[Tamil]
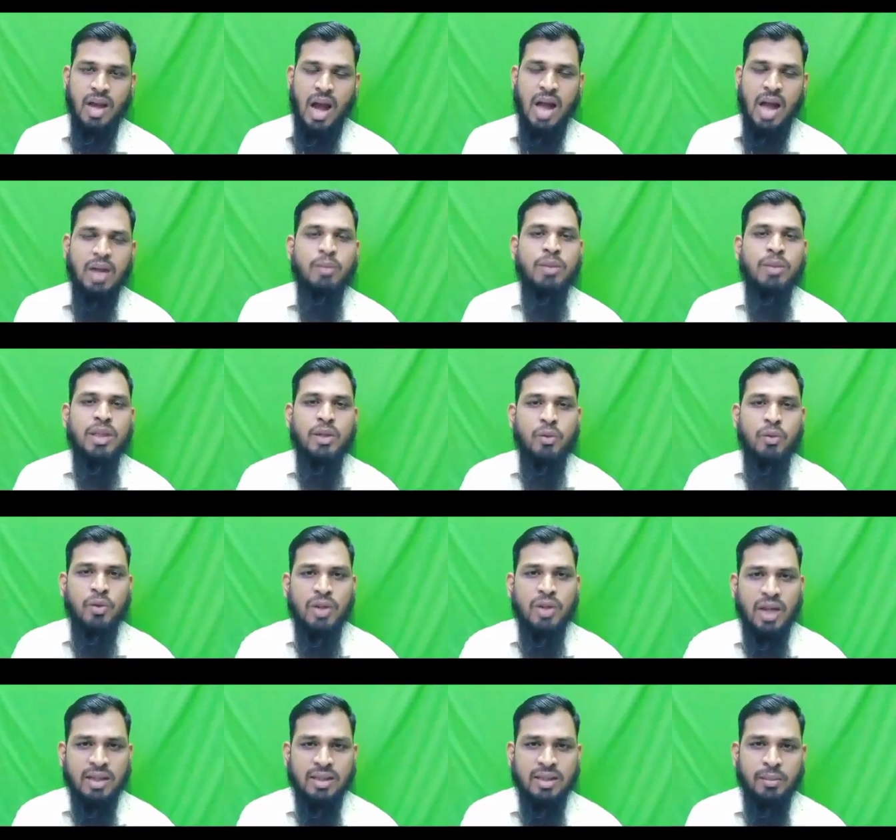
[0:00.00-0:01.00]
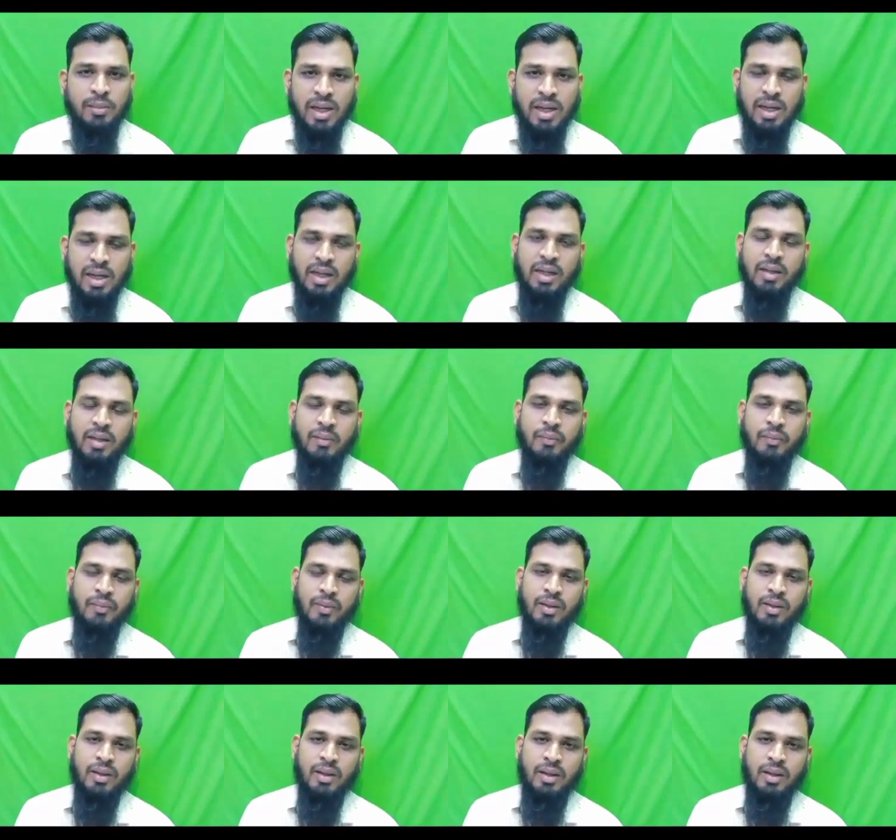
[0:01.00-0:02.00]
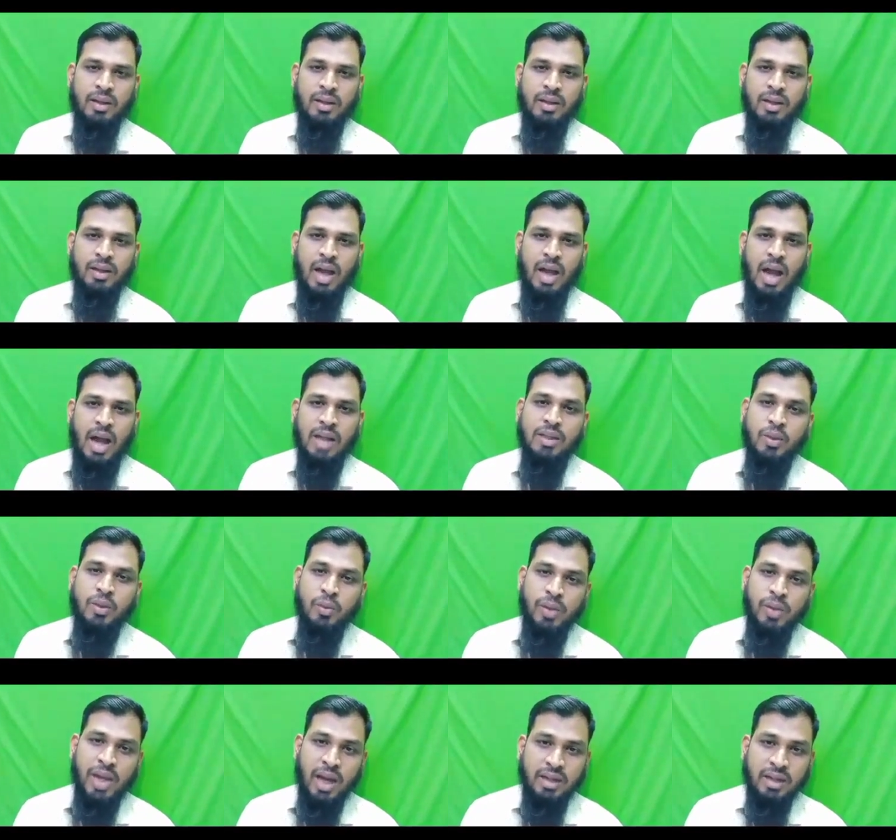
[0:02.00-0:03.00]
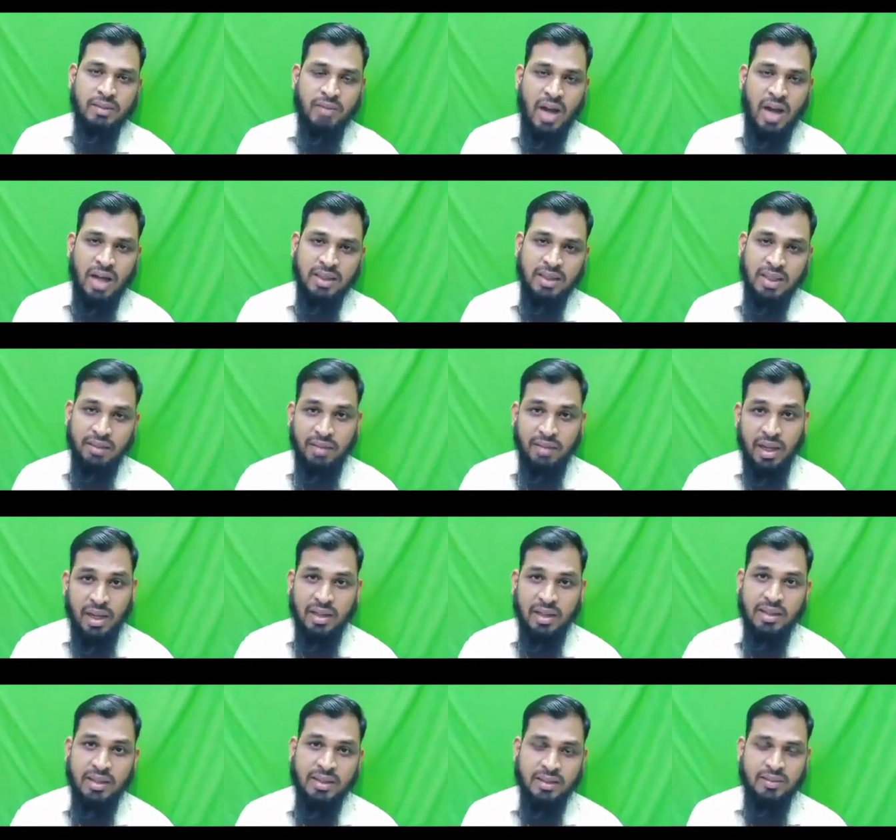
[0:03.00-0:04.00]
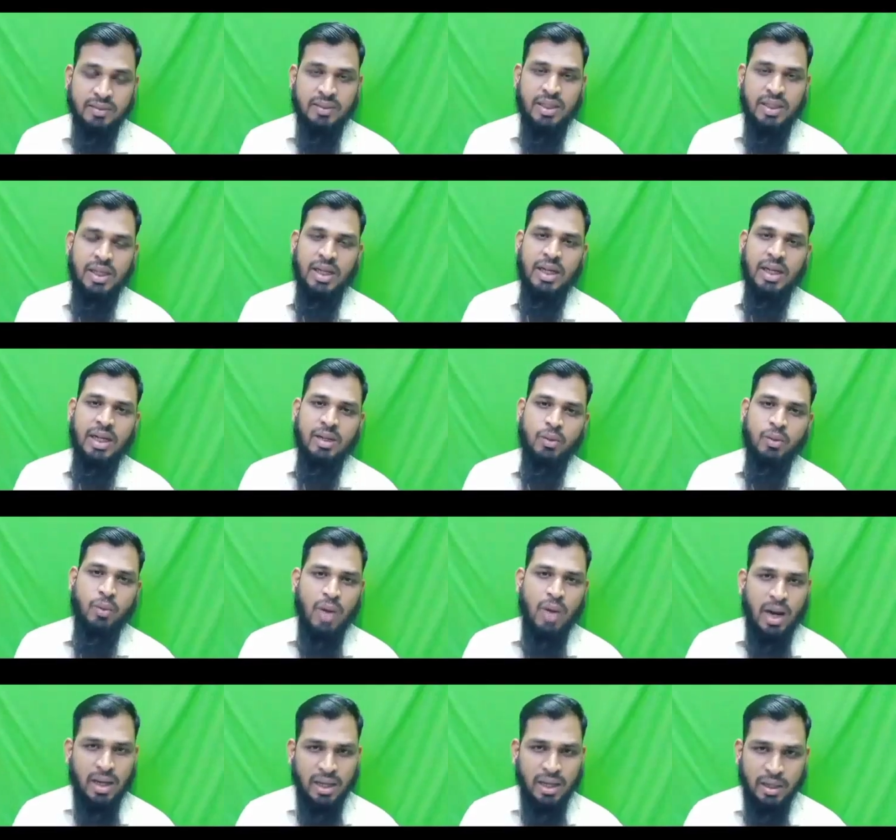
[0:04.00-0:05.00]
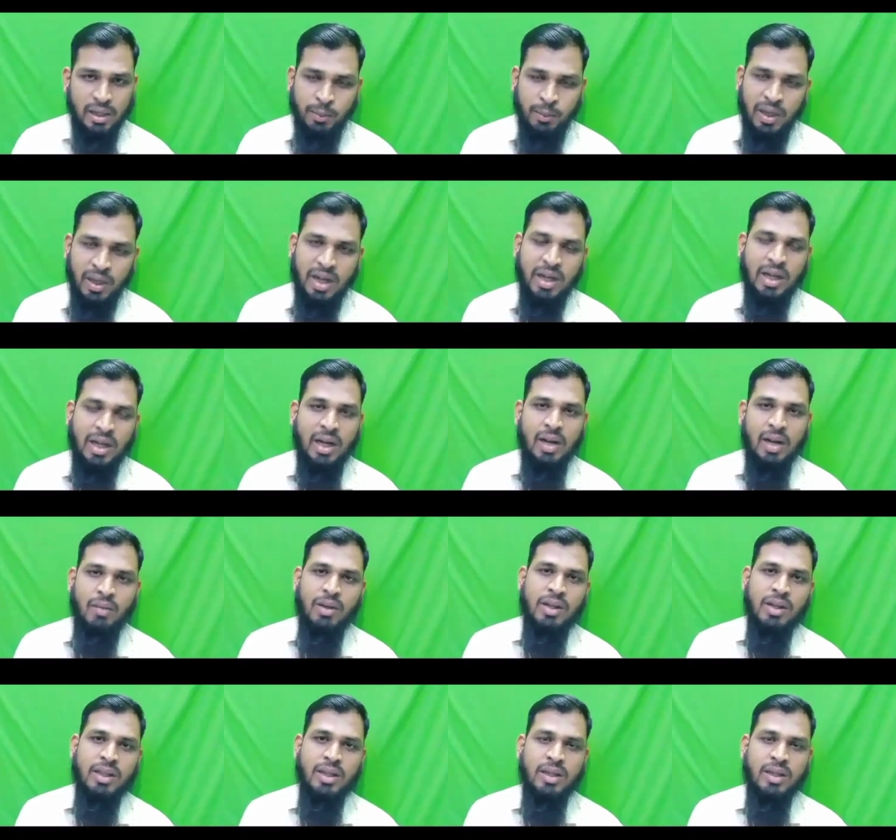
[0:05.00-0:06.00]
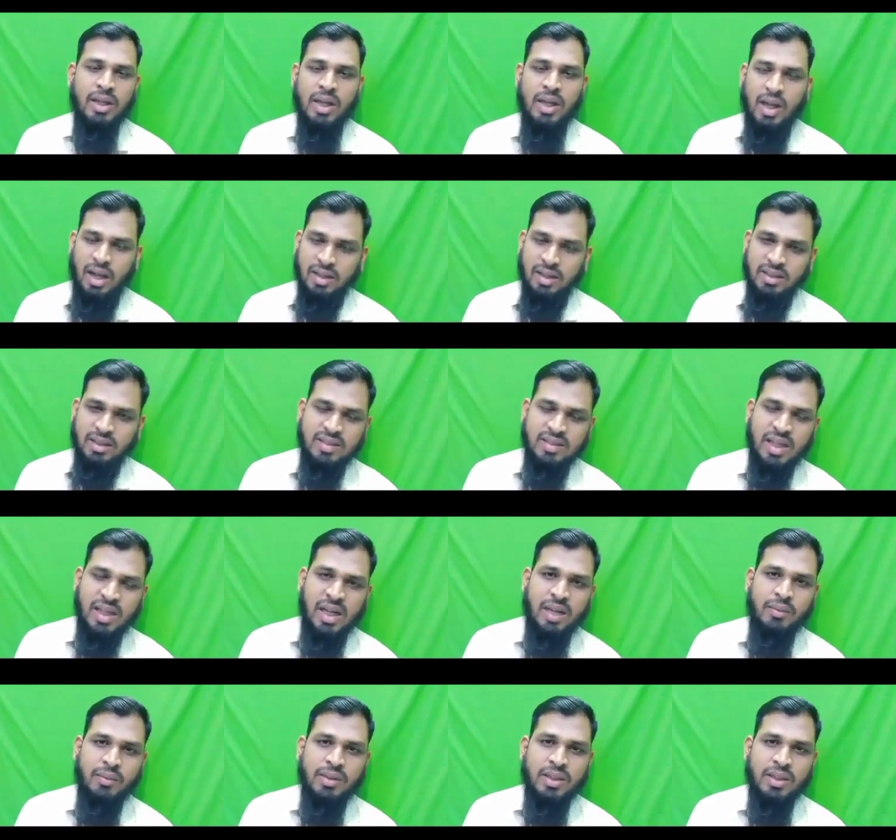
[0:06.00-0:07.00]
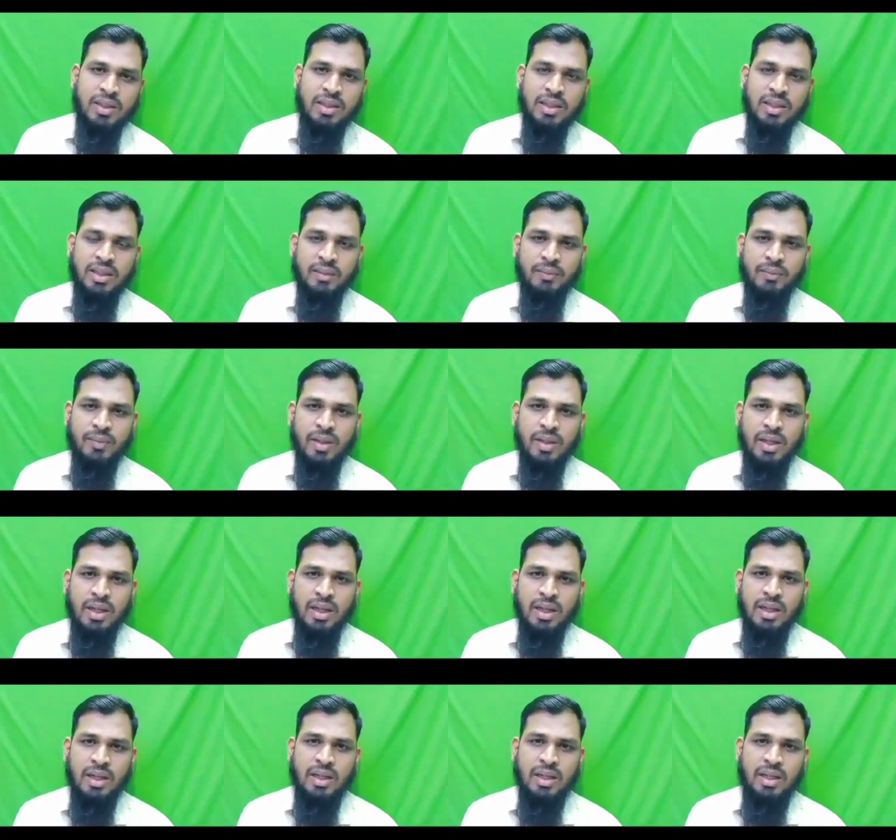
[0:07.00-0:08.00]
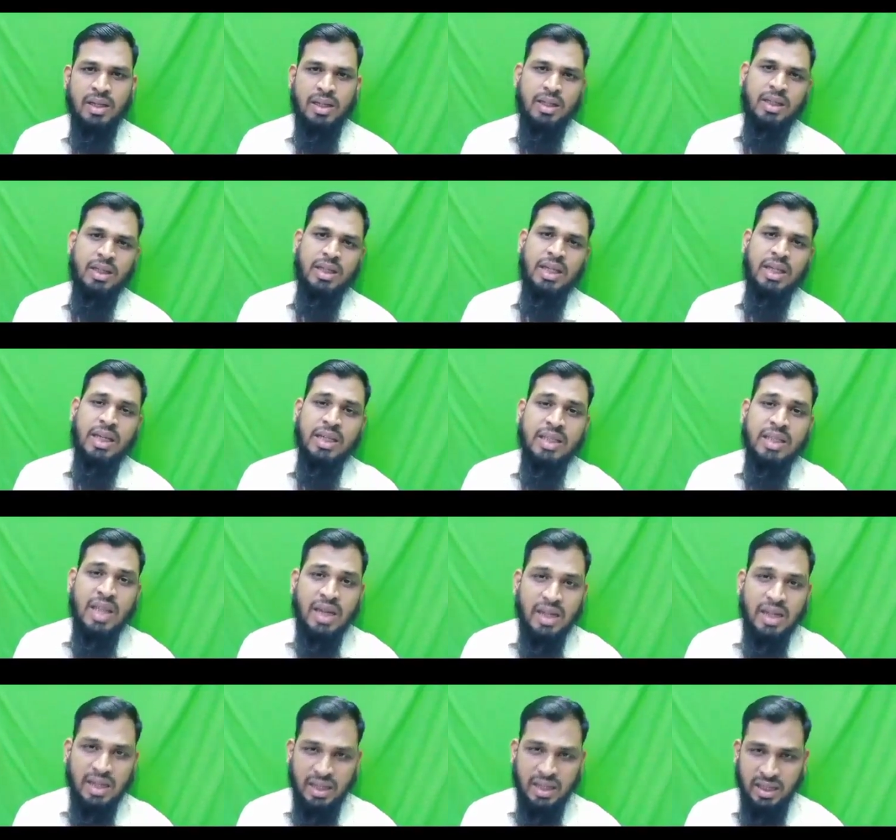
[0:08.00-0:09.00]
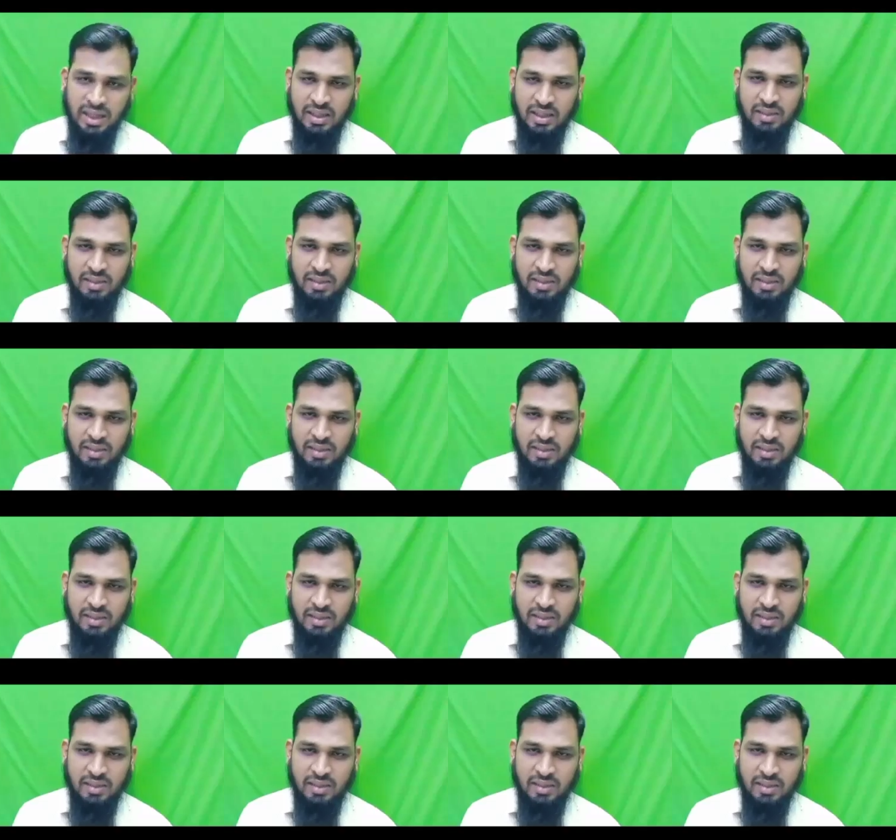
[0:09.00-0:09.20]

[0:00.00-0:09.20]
அனுமதி கொடுன்னு அர்த்தமே இல்லைங்க அதுக்குரிய வார்த்தை வேற இருக்கு என்ன குரான்லையும் பல இடங்கள்ல வருது ஹதீஸுகள்லையும் வந்திருக்கு எதல்லி